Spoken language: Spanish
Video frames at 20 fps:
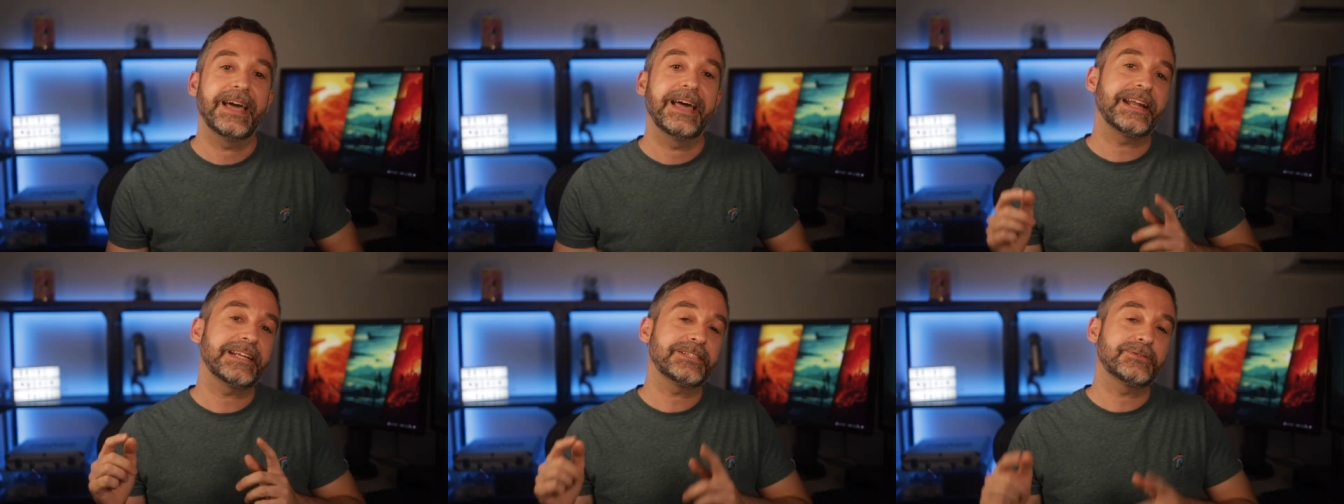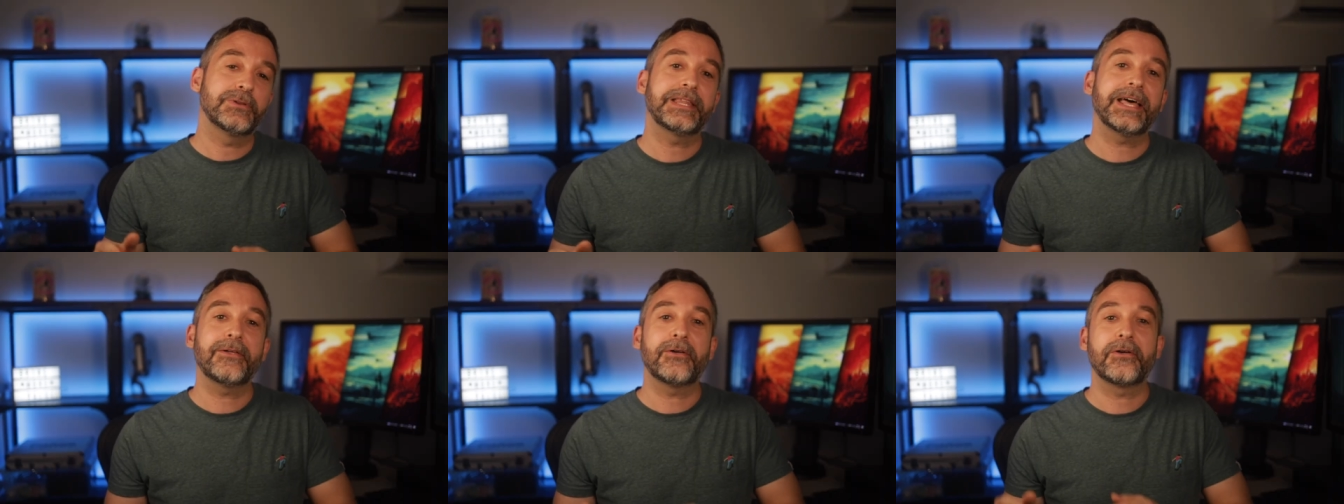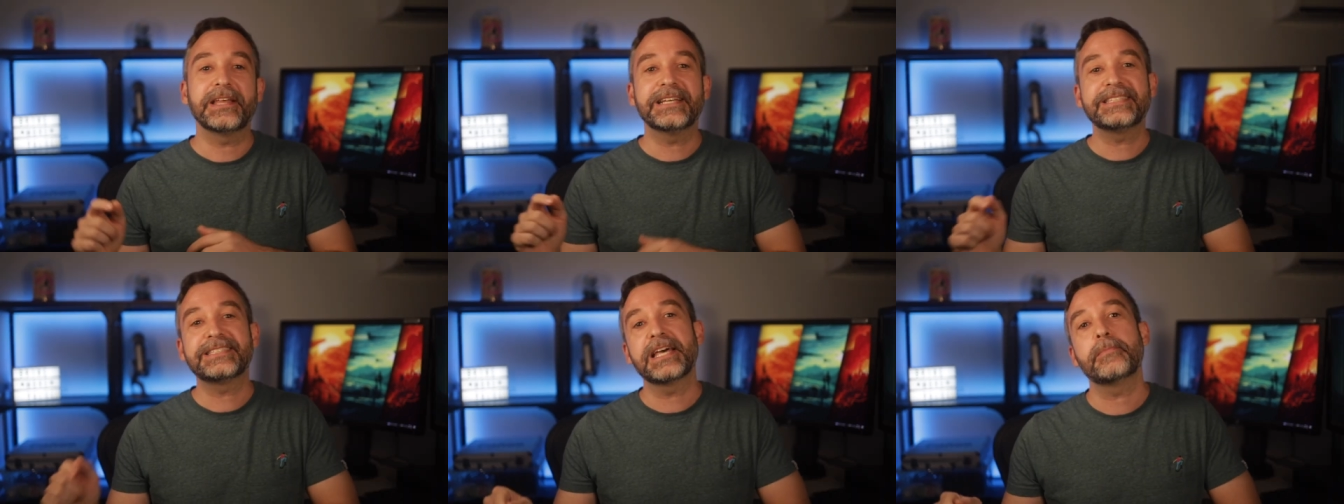El
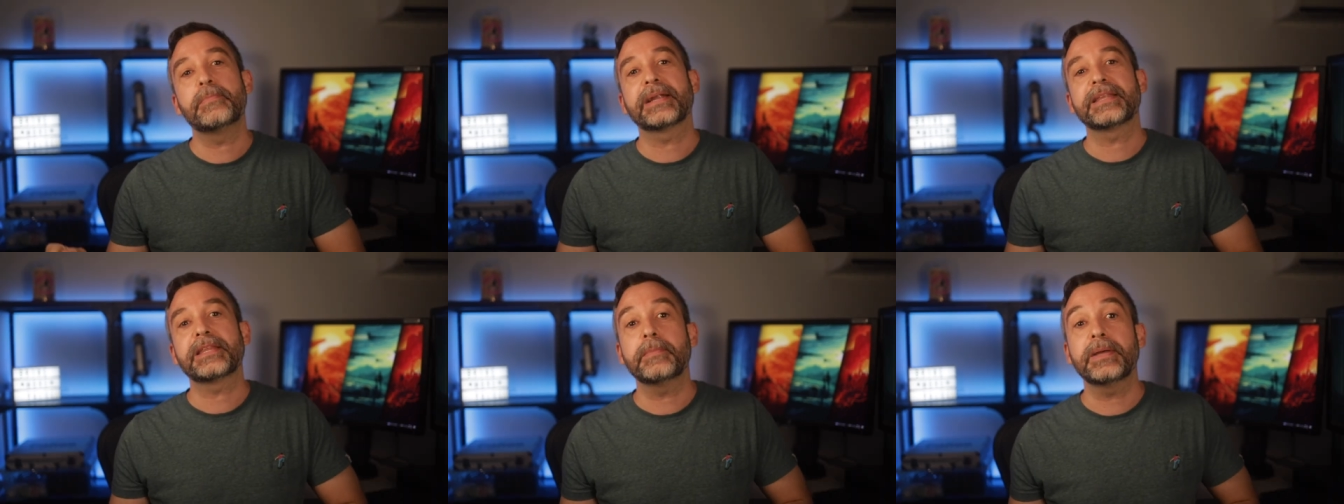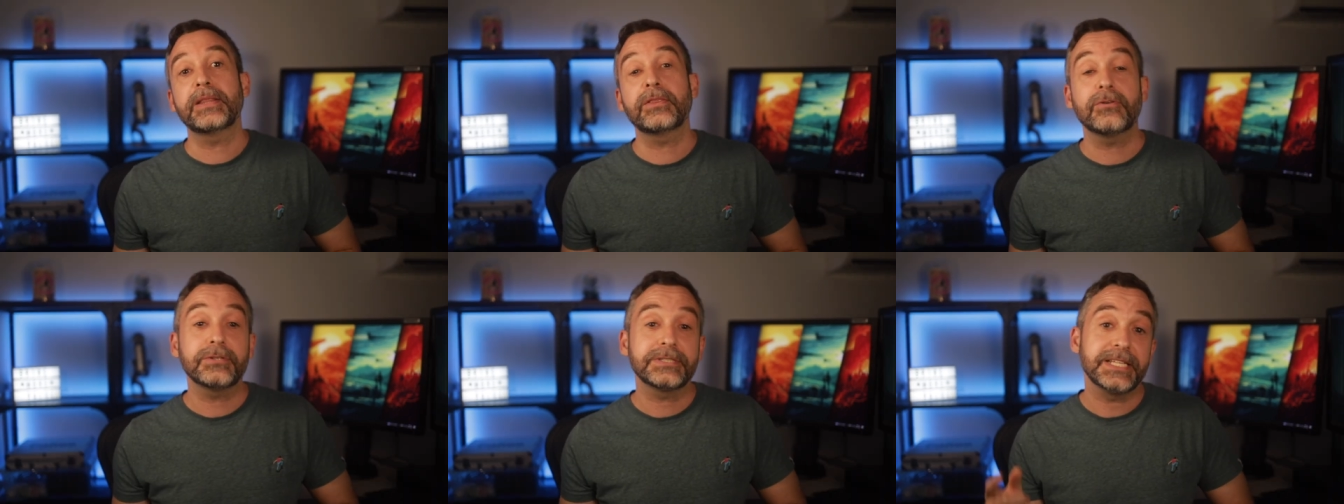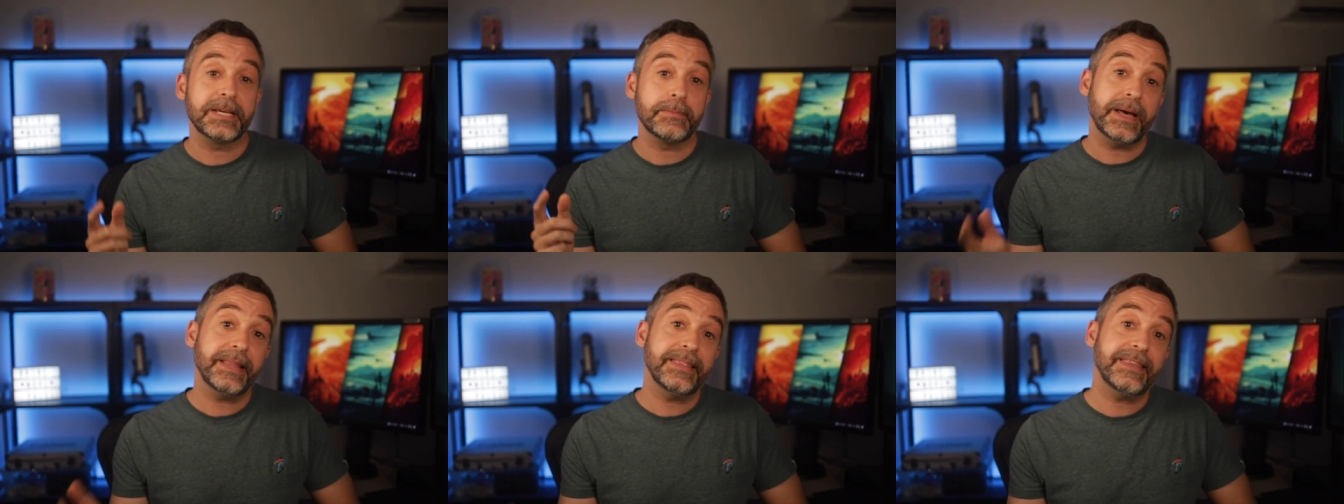resultado de este departamento
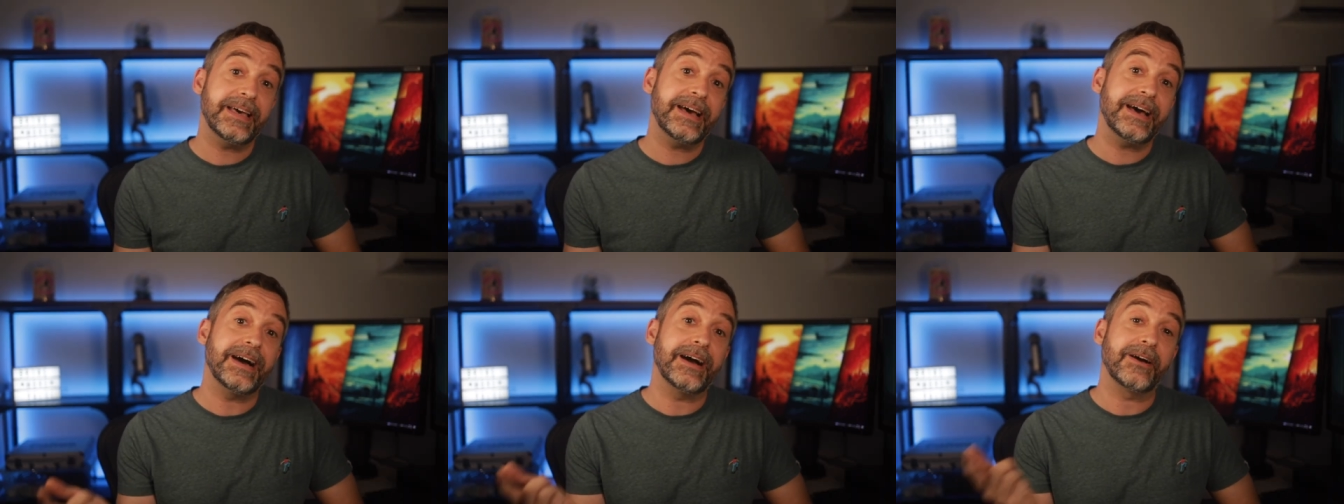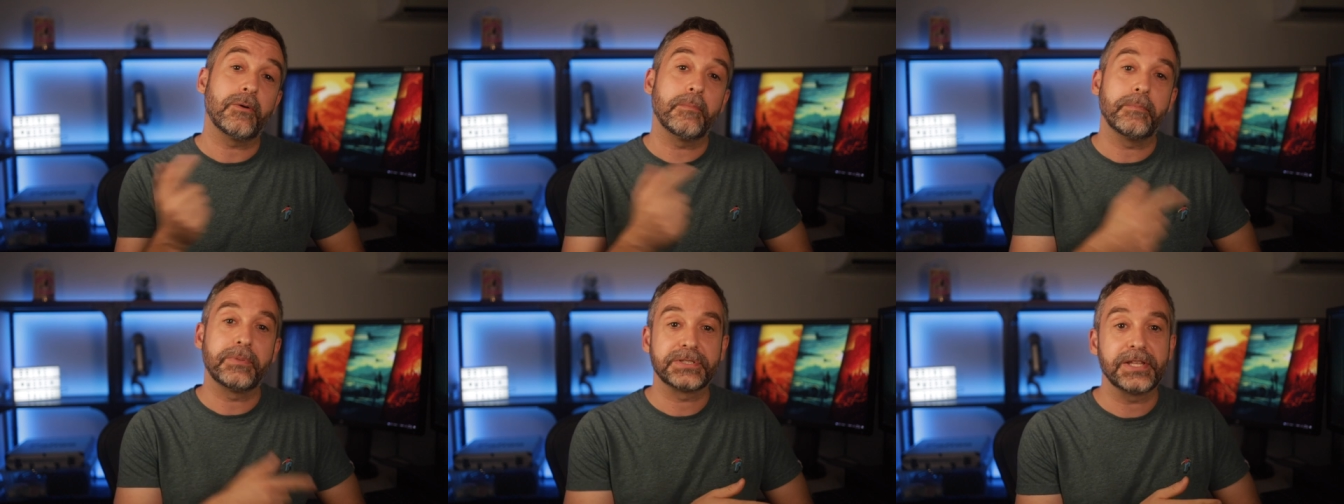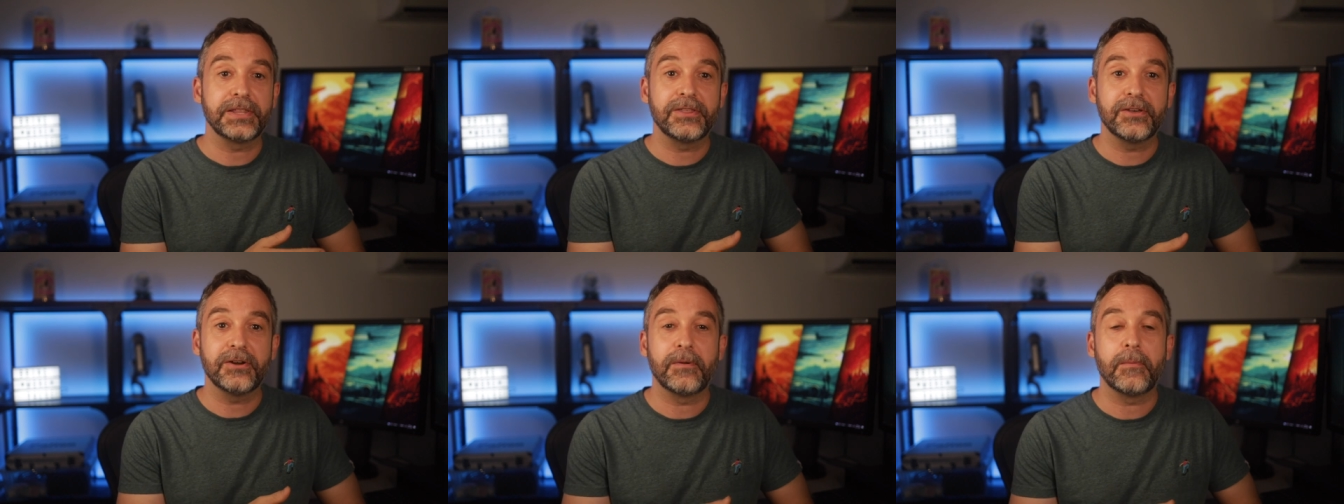se manda a
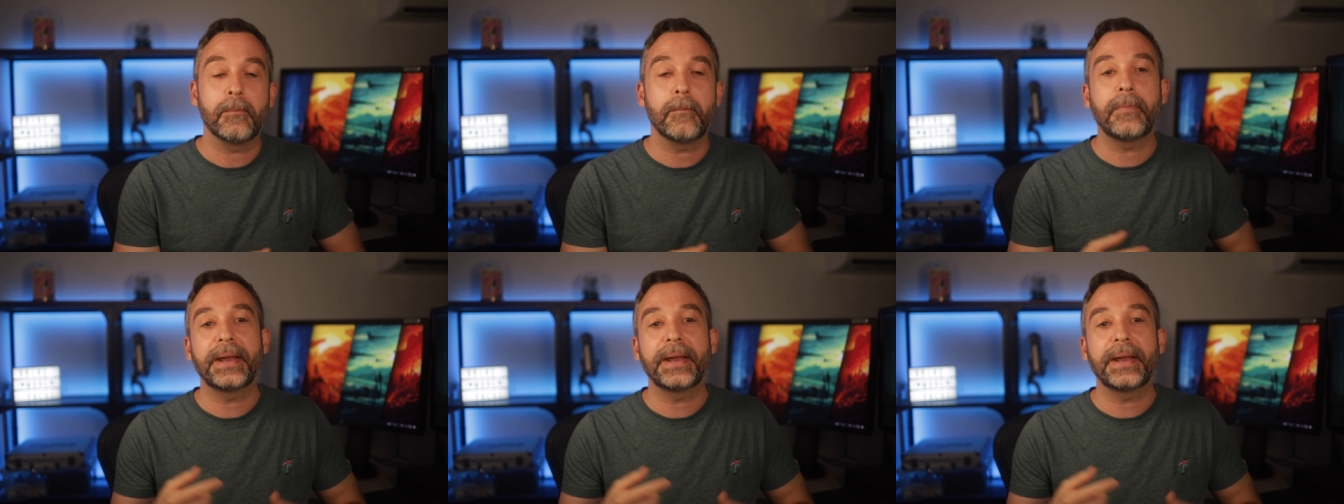composición